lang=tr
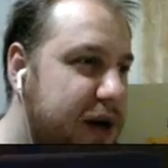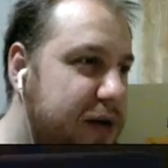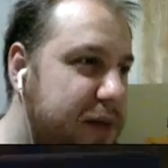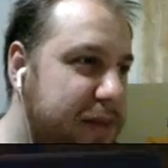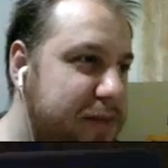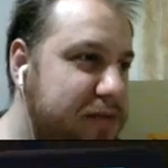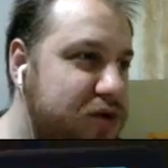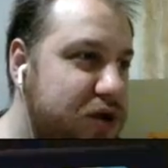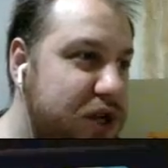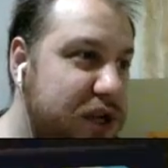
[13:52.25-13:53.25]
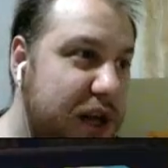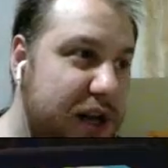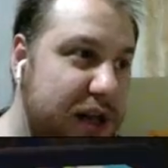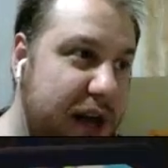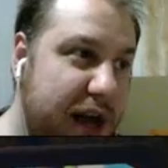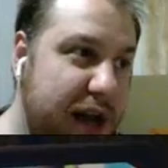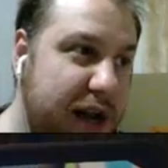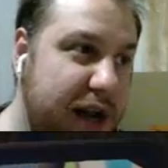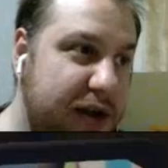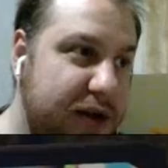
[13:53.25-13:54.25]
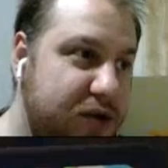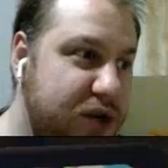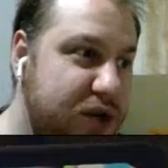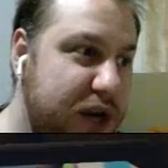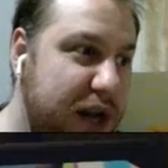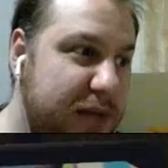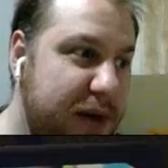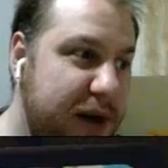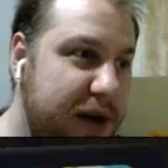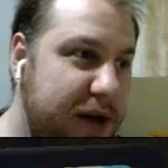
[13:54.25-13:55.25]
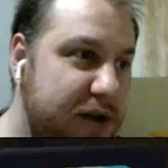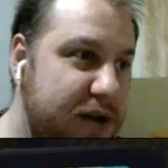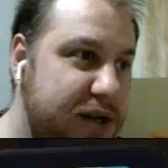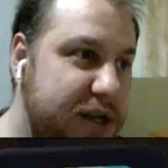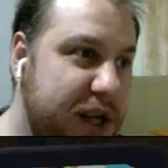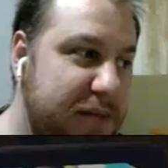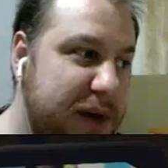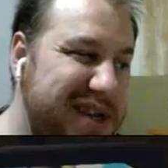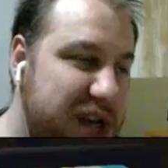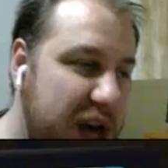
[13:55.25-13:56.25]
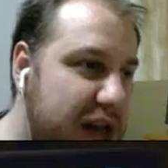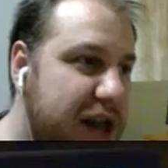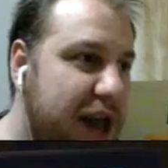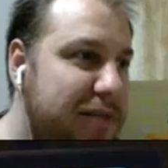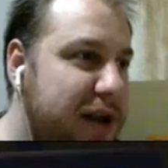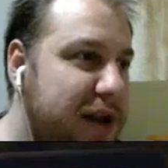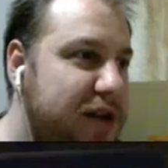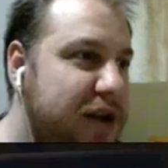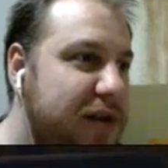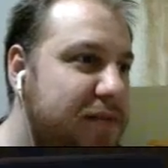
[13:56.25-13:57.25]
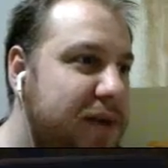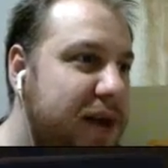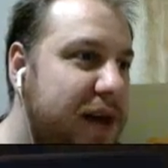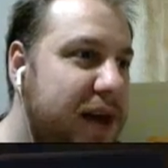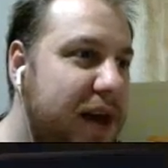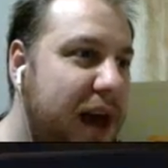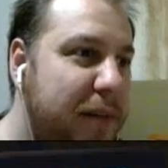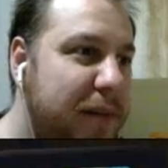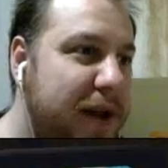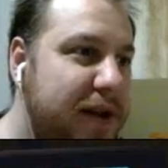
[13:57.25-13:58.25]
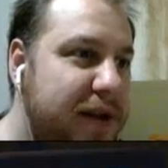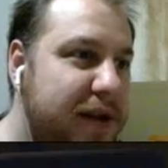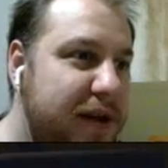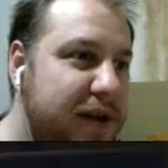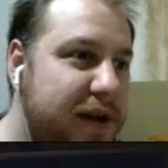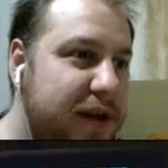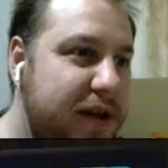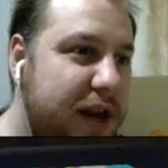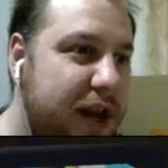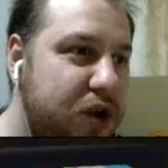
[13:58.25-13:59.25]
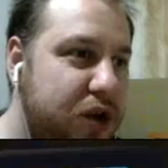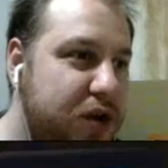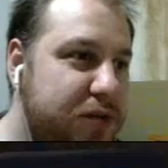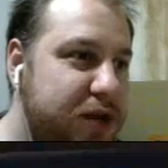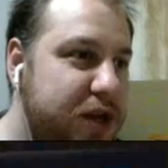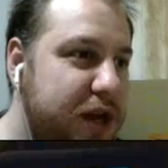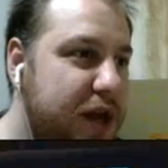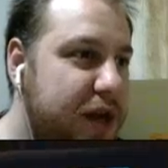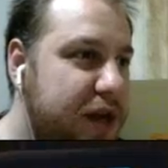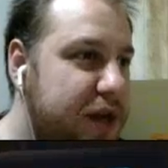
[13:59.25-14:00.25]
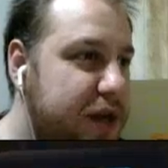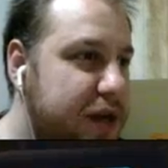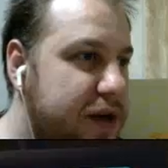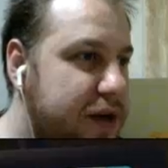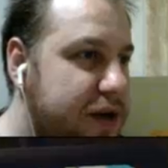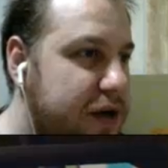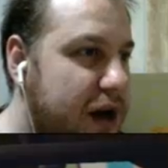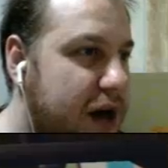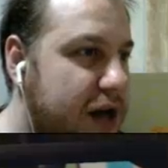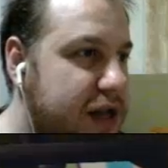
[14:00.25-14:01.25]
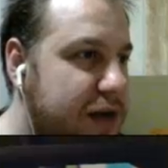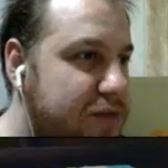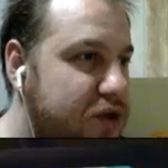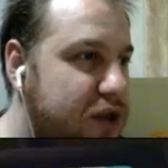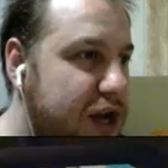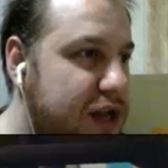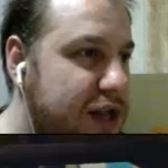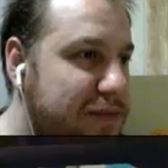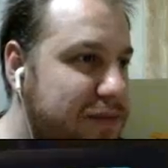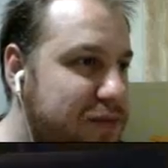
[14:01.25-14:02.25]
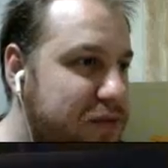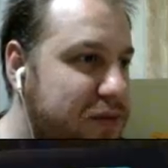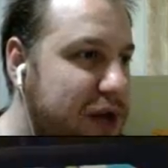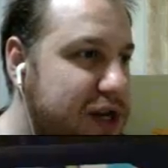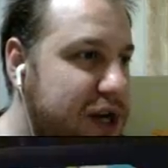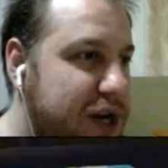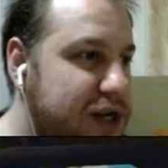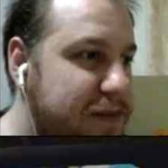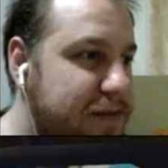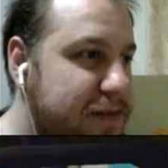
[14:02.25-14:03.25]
Bak bir buçuk sularında geldi güncelleme. Steam'e. Çat hemen indirdim. Hemen getiriyorum size. Hatta bunun ardından bir bölüm daha çekeceğim.